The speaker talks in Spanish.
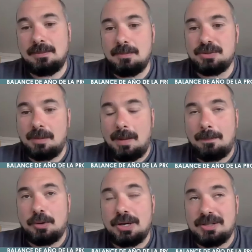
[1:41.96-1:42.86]
a, poner
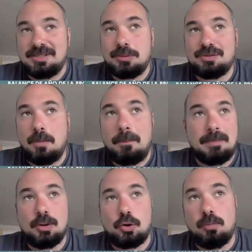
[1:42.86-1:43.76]
en situación
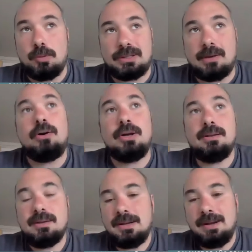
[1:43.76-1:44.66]
primero cómo está hoy
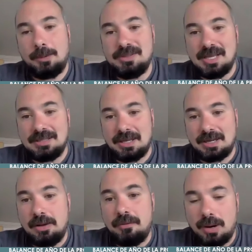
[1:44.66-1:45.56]
la provincia de Tierra
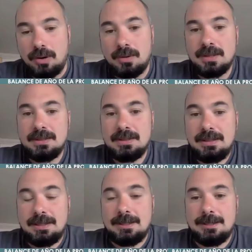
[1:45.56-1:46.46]
del Fuego.
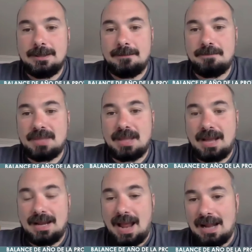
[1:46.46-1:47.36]
Eh,
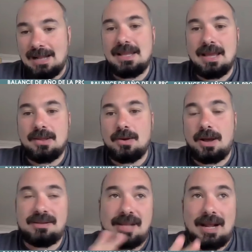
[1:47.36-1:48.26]
al, día de,
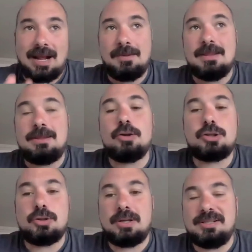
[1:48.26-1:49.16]
o sea, al
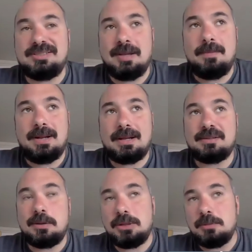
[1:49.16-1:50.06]
28 de diciembre, que
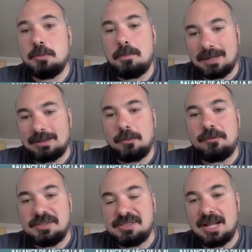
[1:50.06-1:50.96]
es el último parte
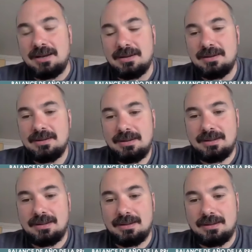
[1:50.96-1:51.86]
oficial
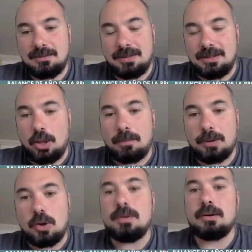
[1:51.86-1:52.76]
eh, brindado
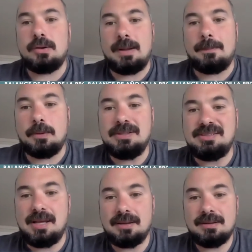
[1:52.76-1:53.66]
por el gobierno de la
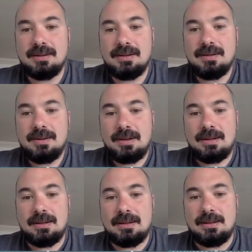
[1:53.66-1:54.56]
provincia.
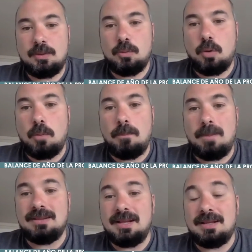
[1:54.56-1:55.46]
Eh, hubo
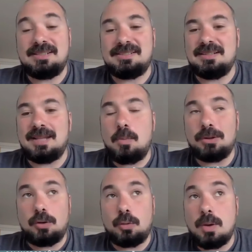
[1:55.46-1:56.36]

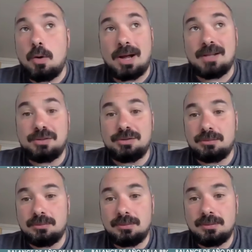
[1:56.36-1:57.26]
64 eh, nuevos
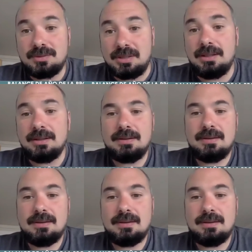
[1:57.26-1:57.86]
casos, ¿sí?